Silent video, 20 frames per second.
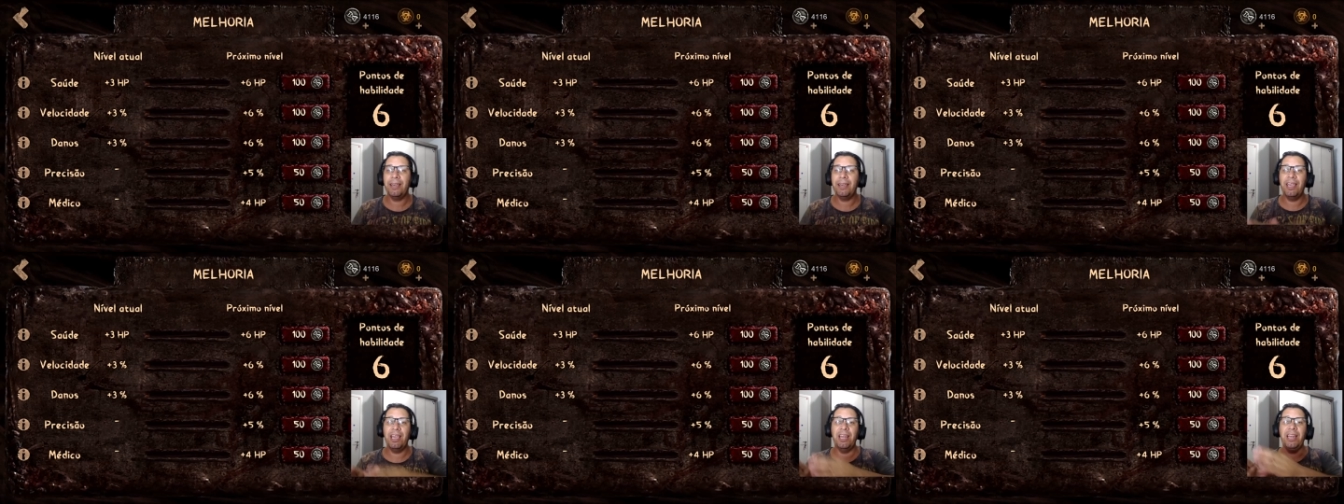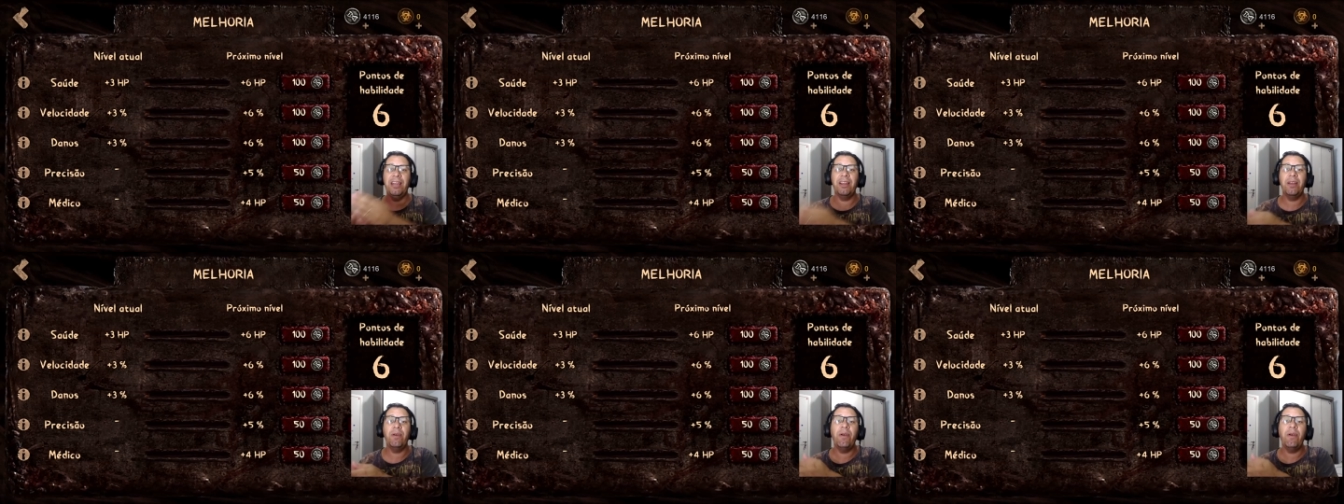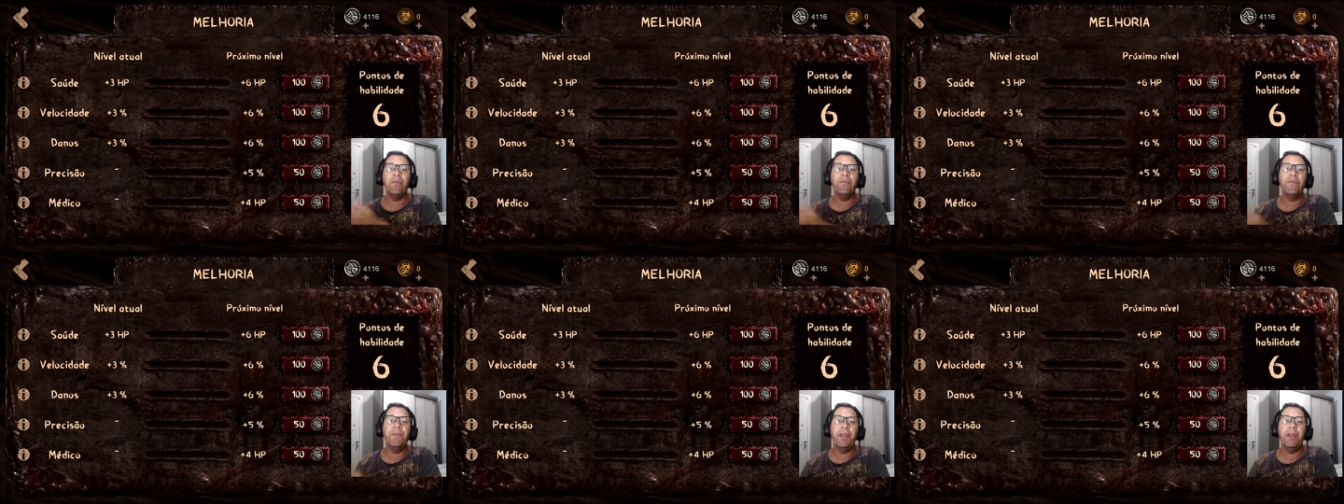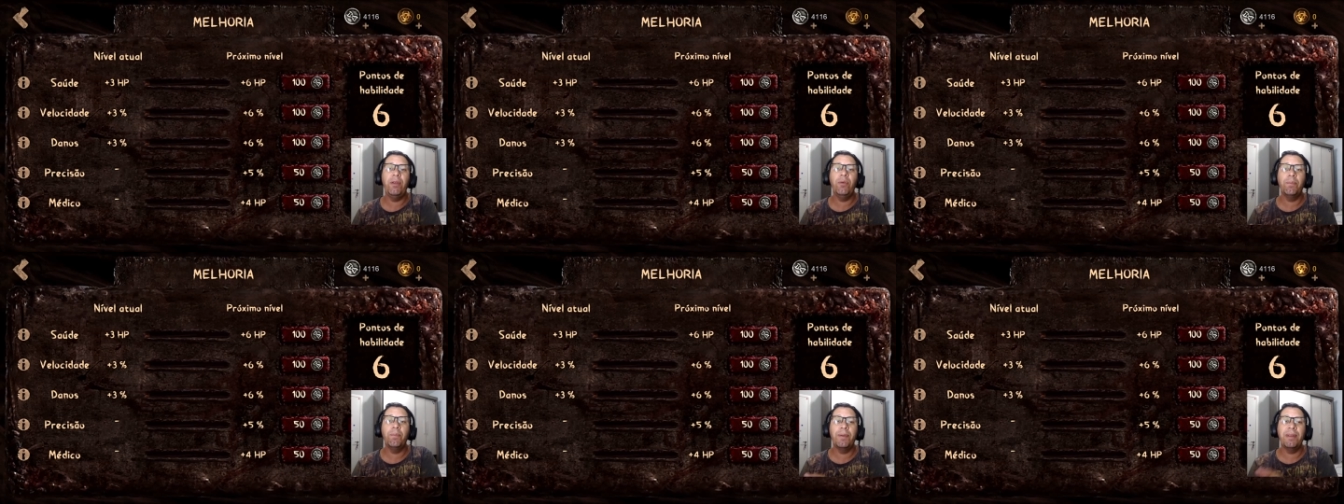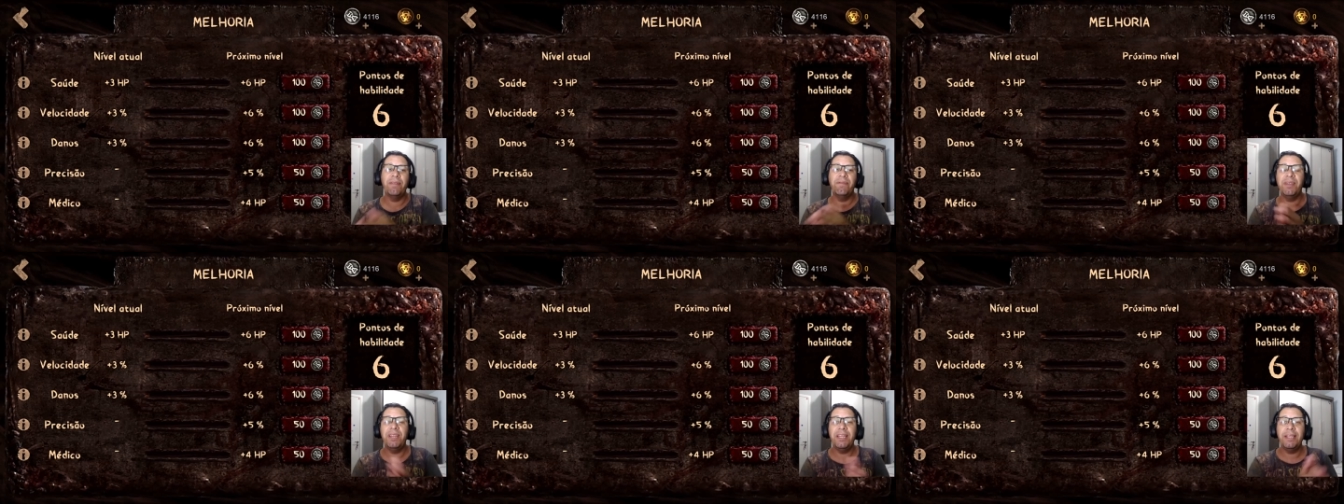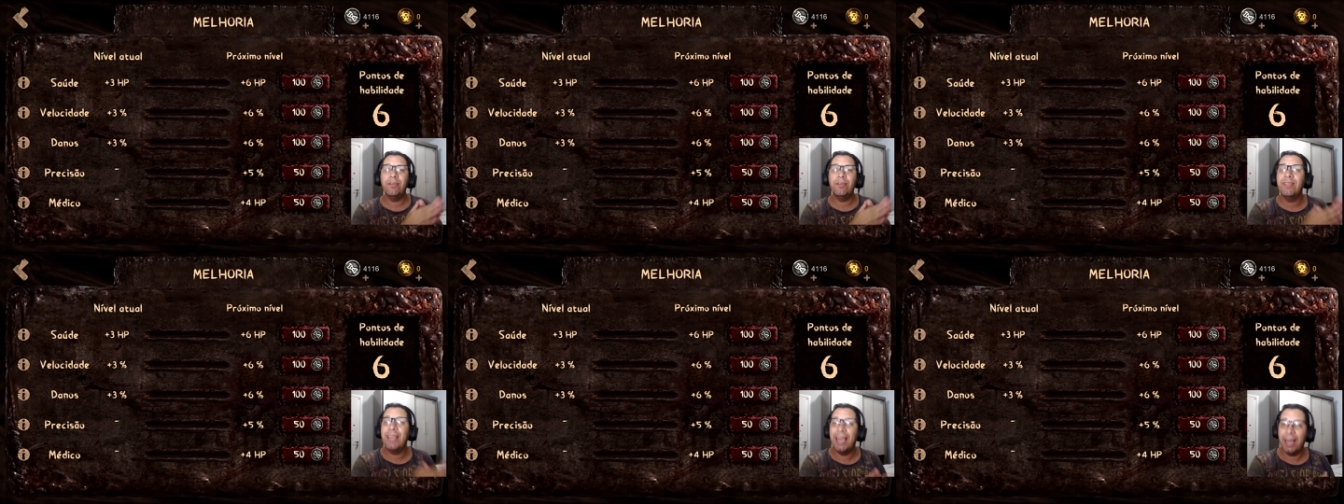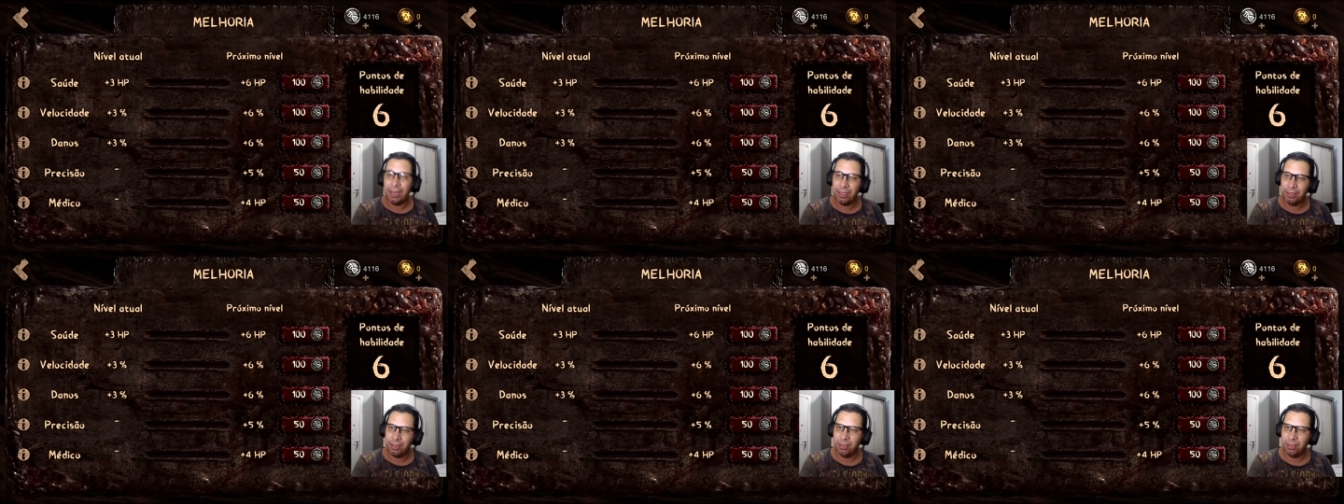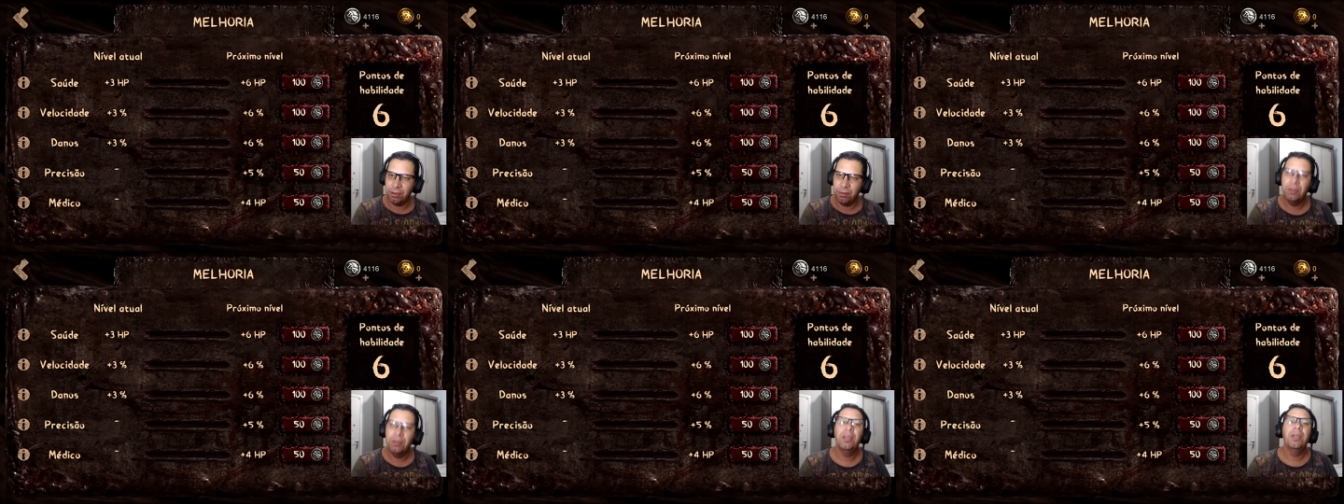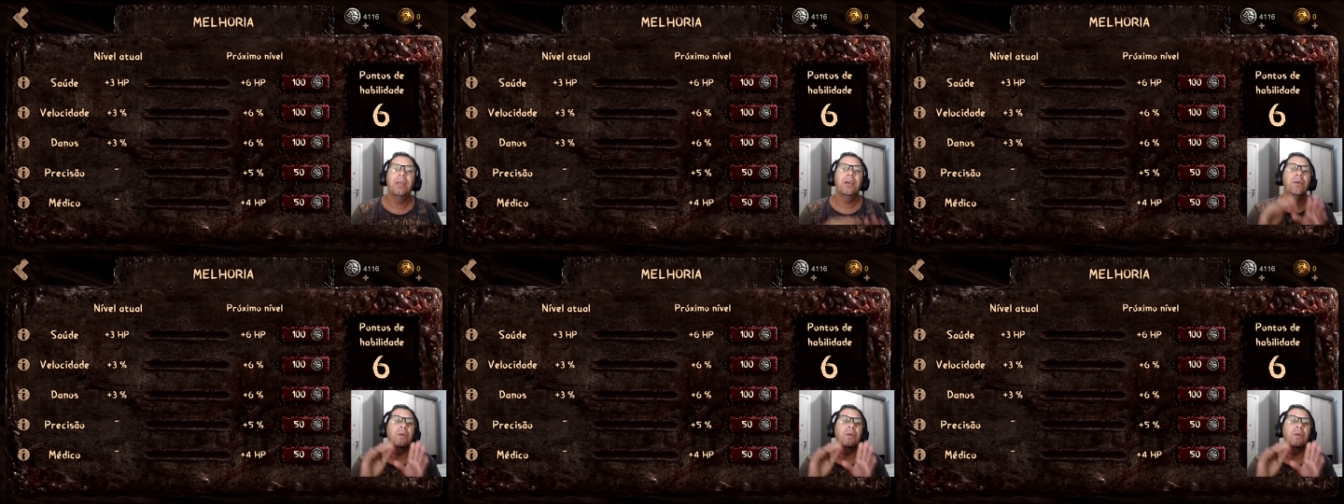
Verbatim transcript: aquele não é o filho preferido dela, entendeu?